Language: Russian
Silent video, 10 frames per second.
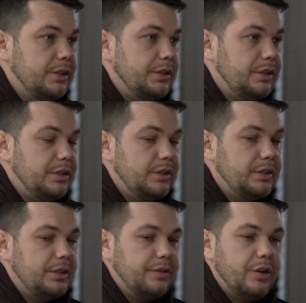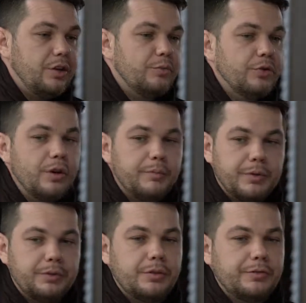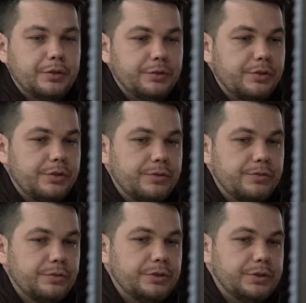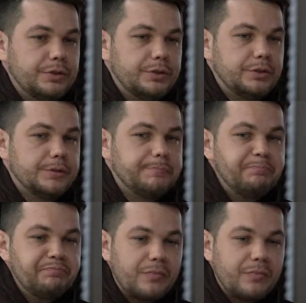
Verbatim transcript: И я знаю много партнеров, которые живут в